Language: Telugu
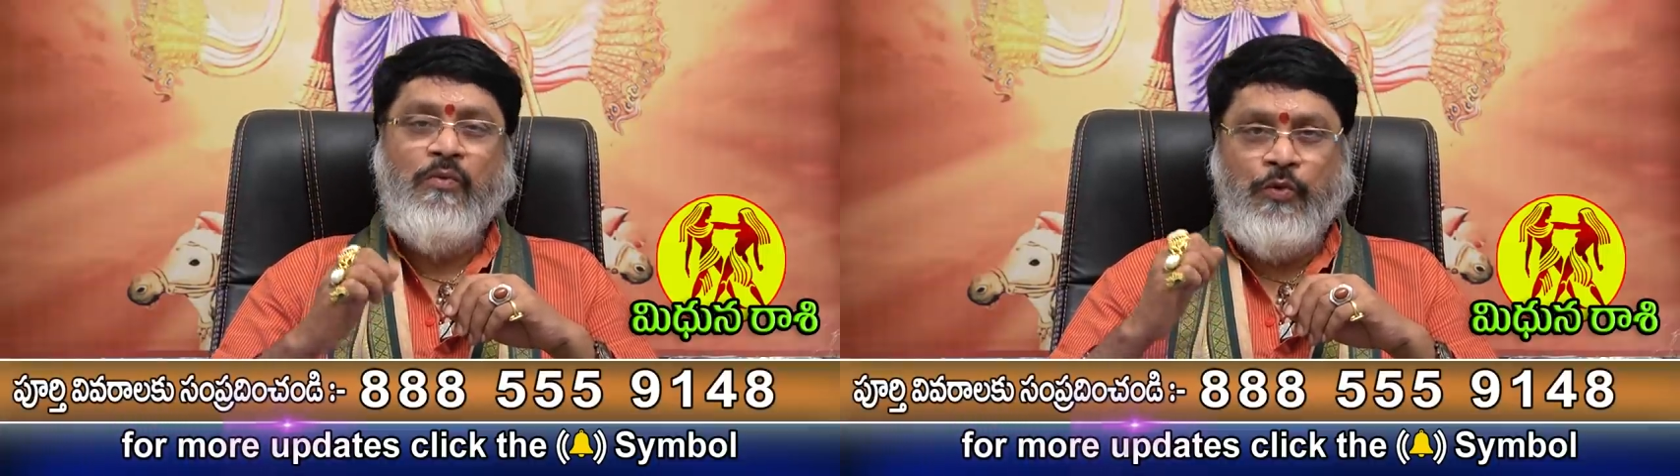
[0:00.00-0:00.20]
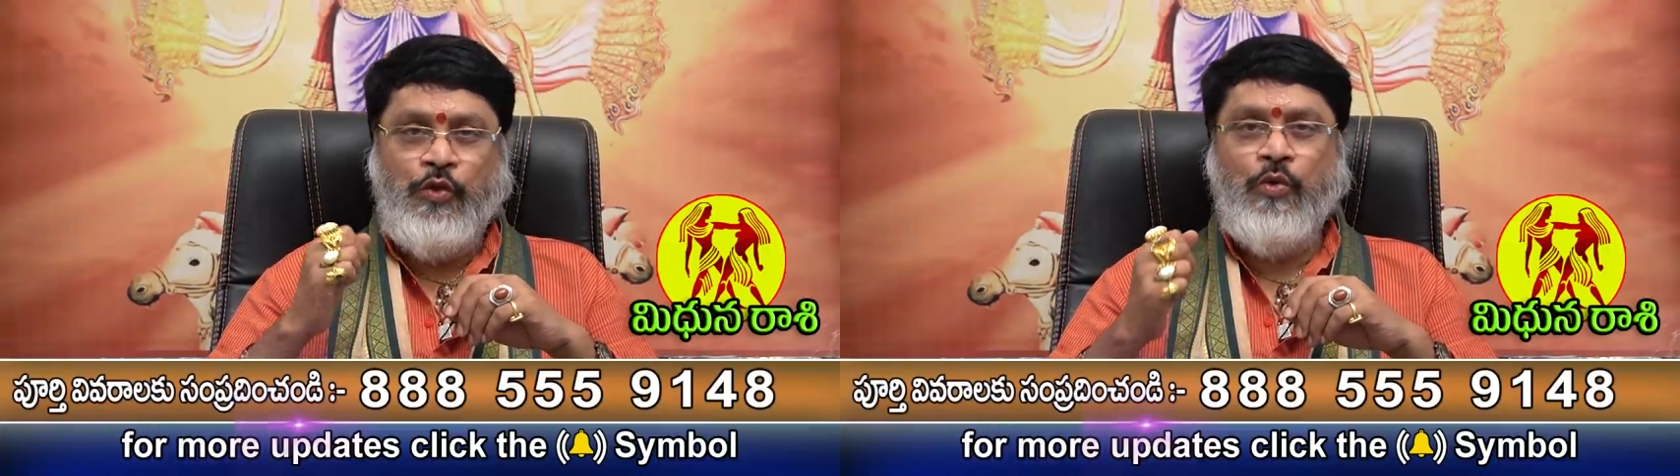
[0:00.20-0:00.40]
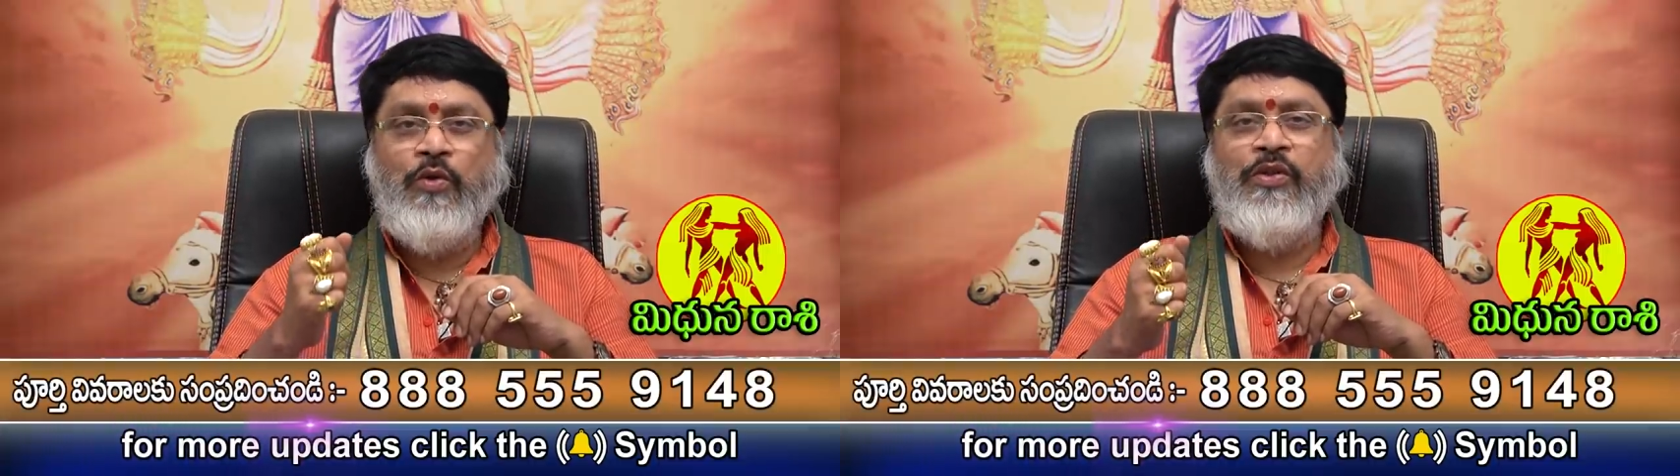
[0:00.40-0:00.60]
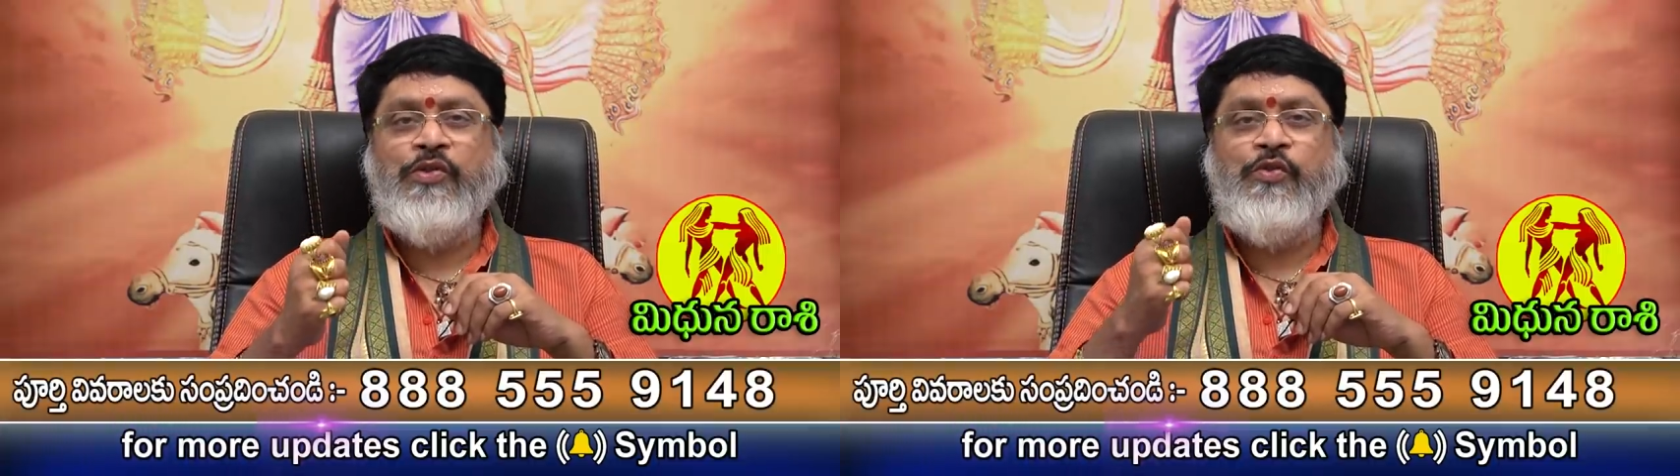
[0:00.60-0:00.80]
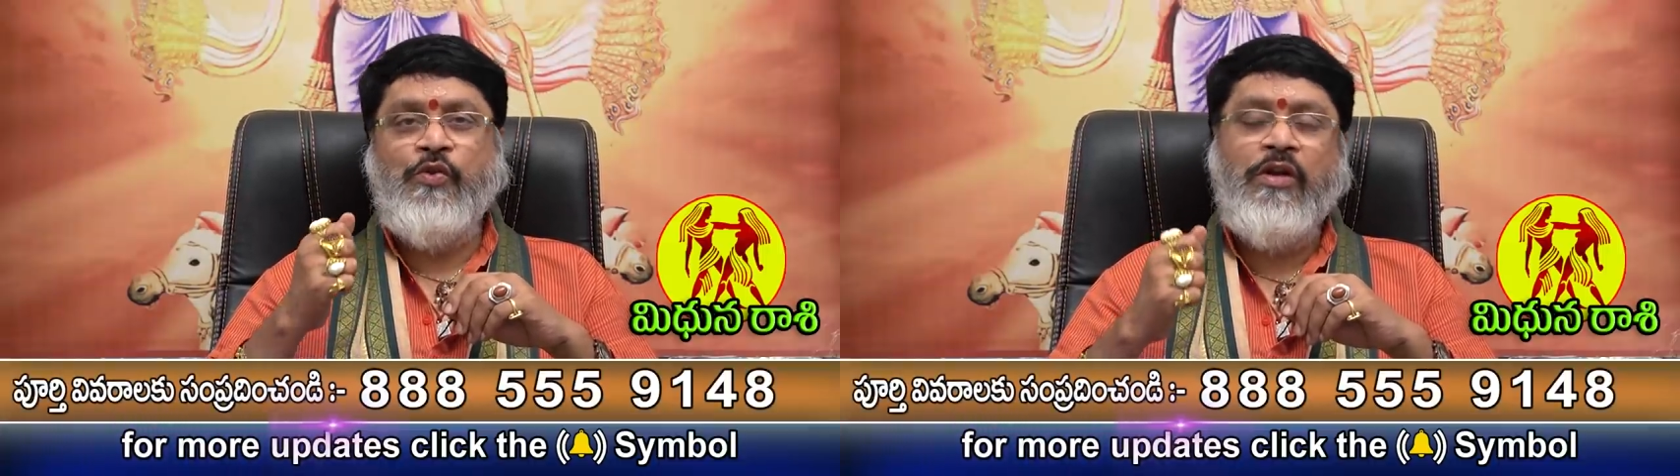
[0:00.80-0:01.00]
ఉద్యోగంలో
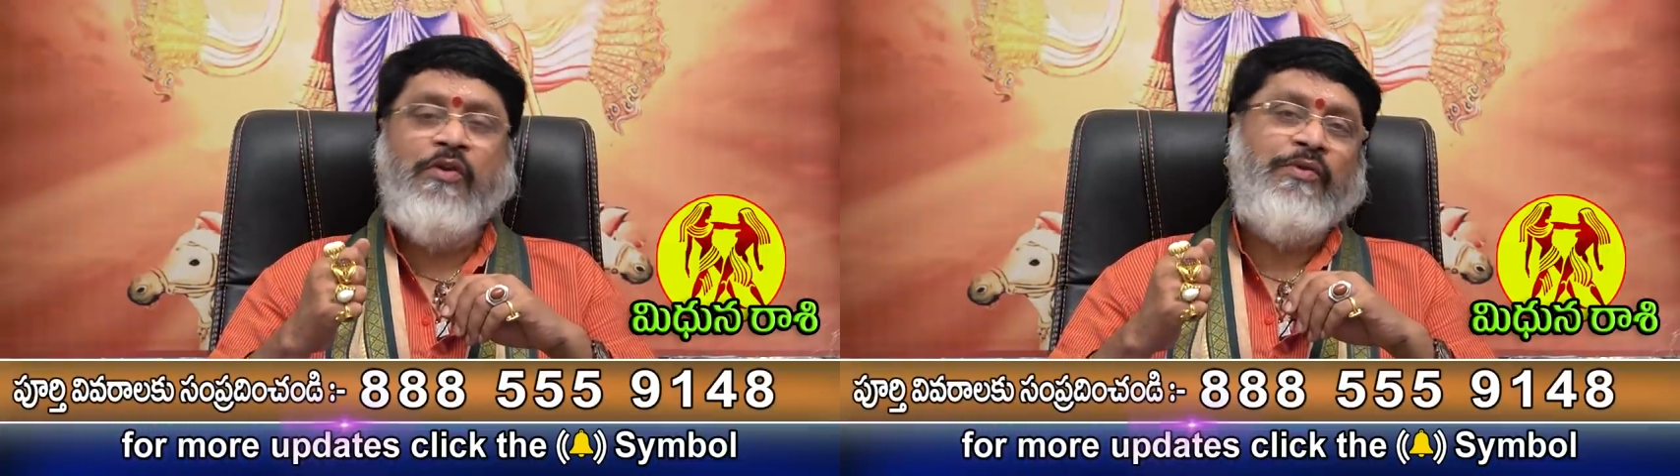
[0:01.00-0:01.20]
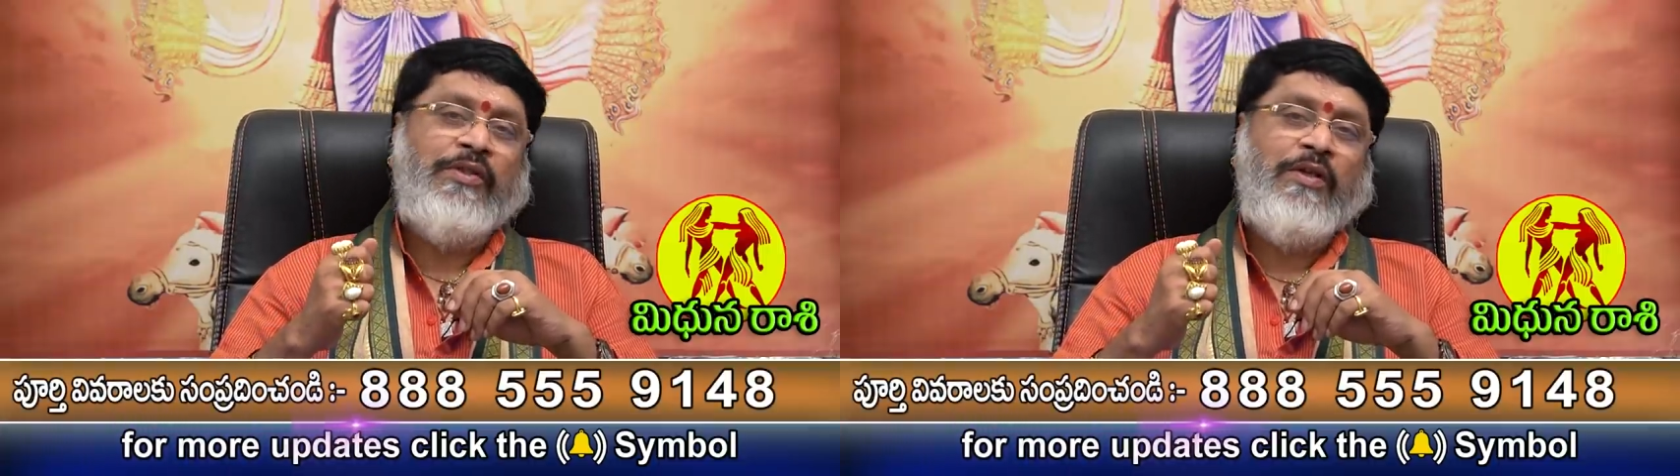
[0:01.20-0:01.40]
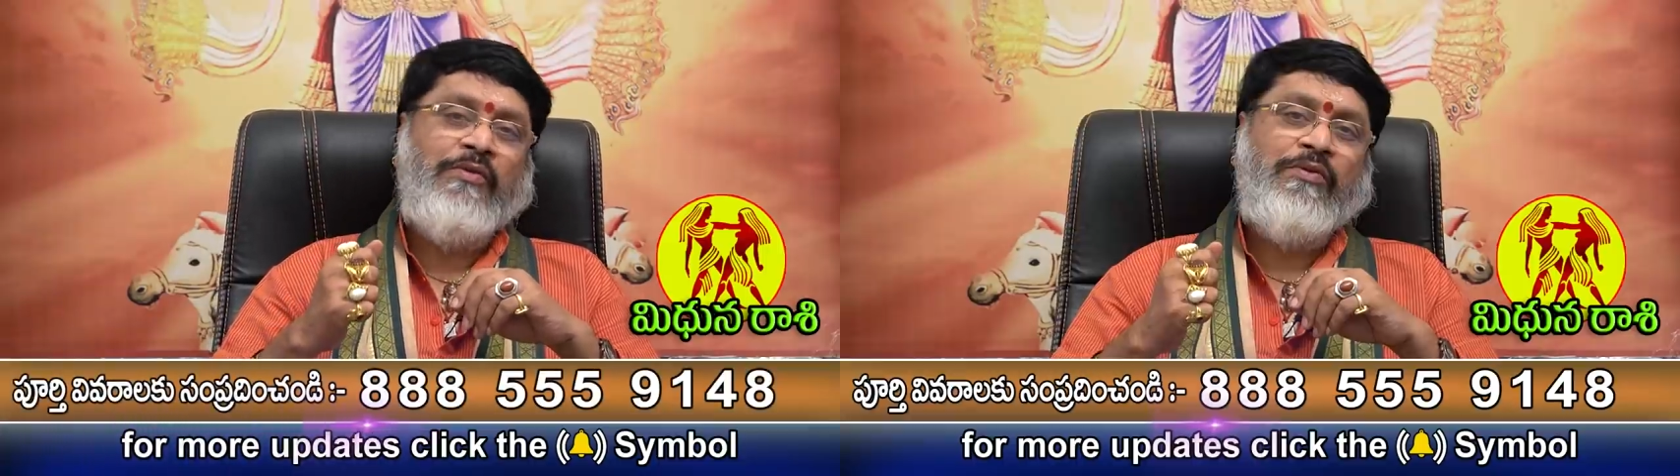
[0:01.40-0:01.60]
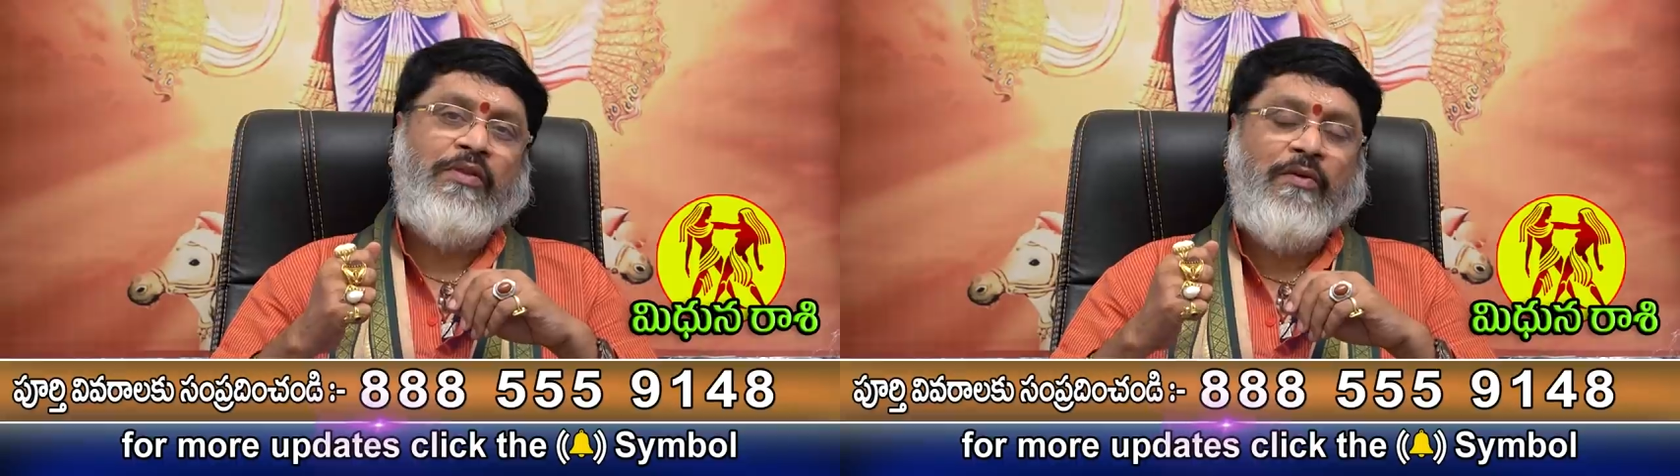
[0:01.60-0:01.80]
స్ట్రాంగ్ అవుతారు